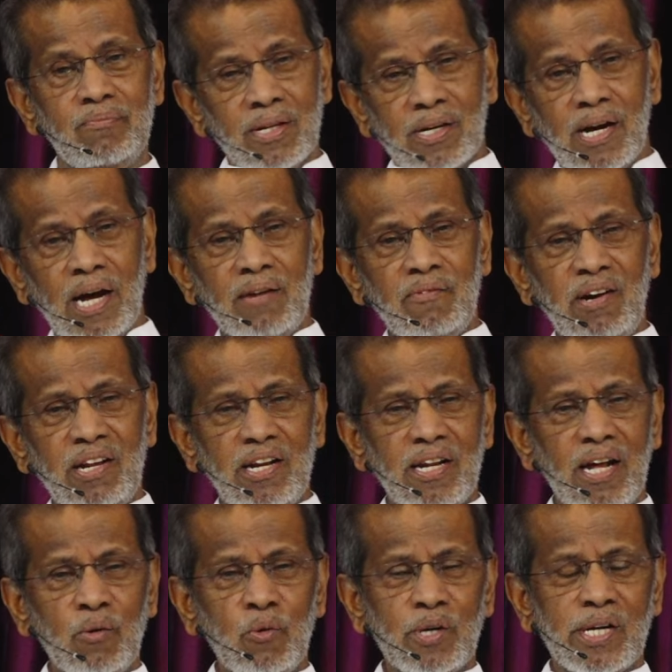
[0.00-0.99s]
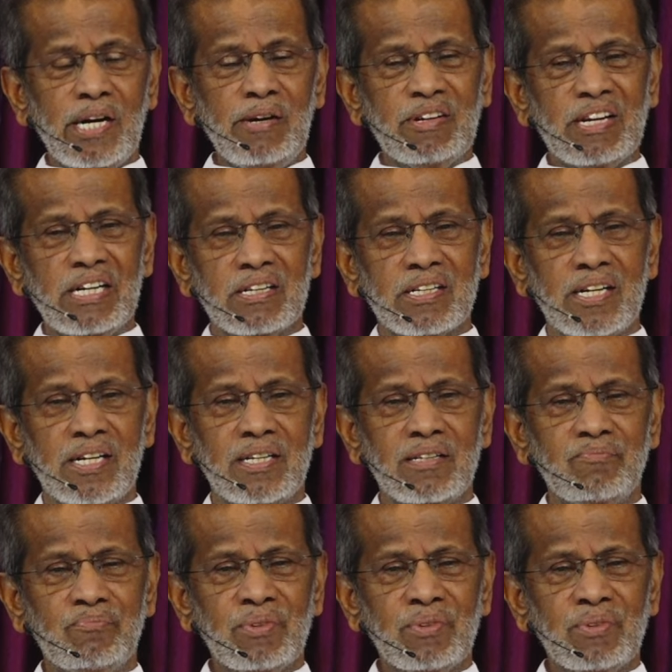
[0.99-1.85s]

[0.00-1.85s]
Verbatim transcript: இந்த காலவேளையில் நான் ஒரு கேள்வி கேட்கிறேன்